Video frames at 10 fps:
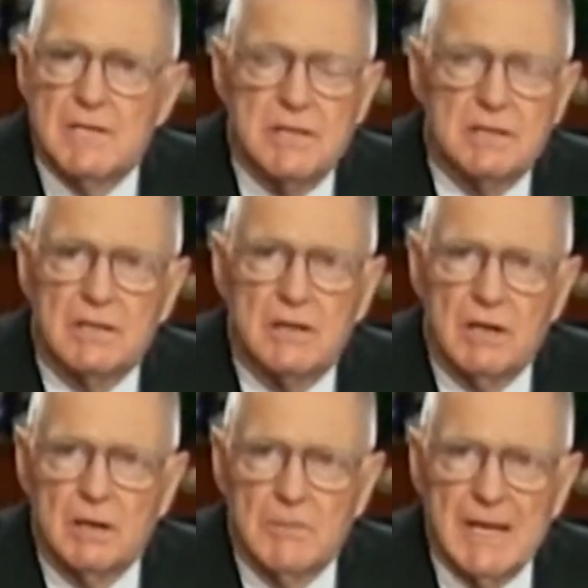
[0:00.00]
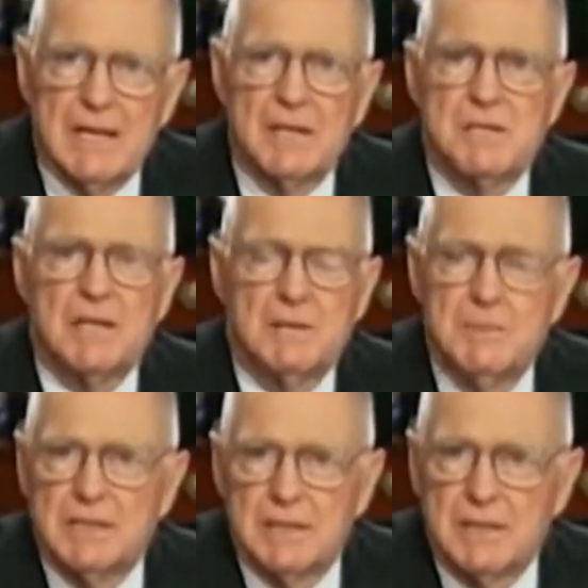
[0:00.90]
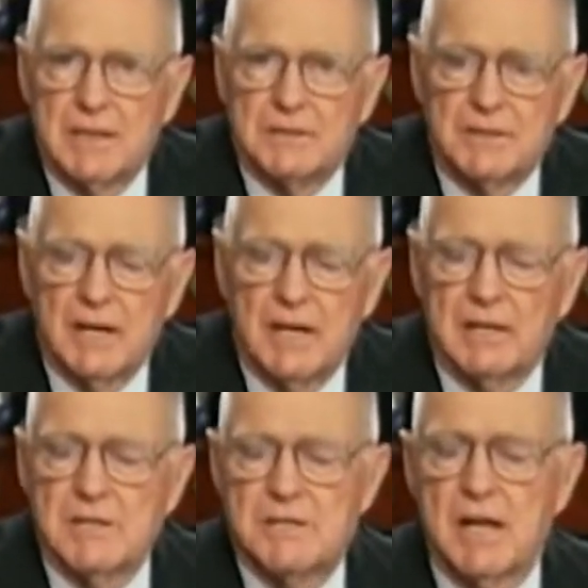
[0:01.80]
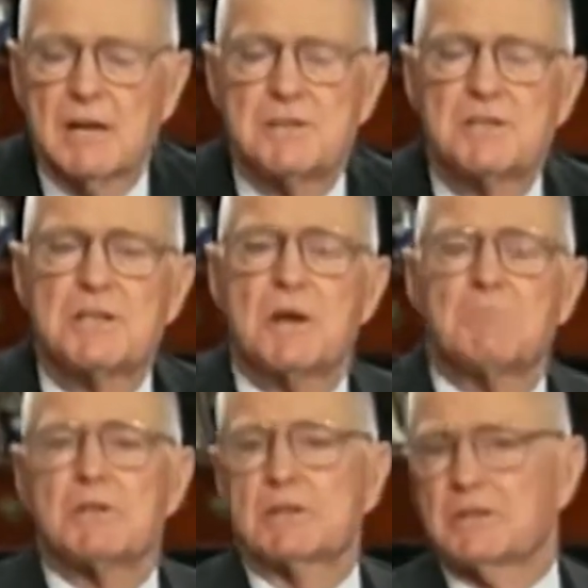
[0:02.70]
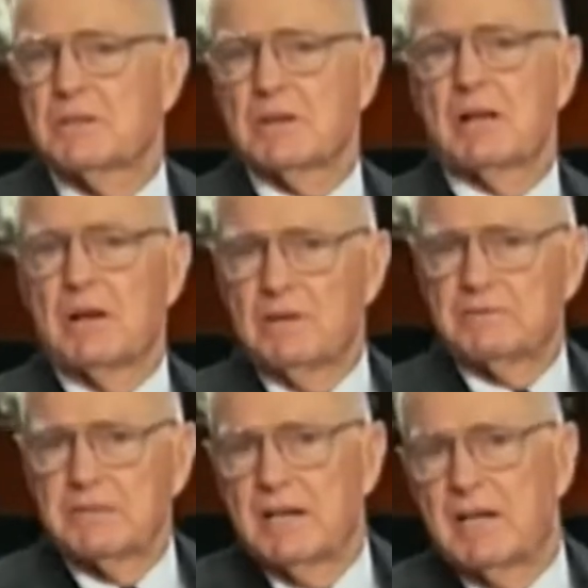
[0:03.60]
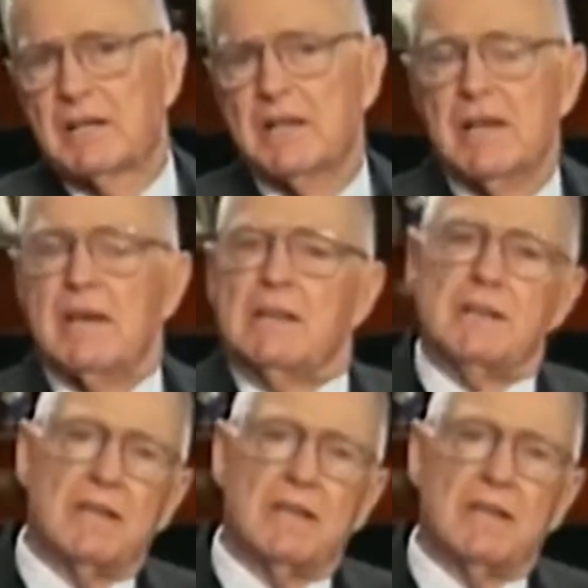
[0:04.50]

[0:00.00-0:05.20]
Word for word: ele diz que a mente carnal é inimizade contra Deus, pois não está sujeita à lei de Deus,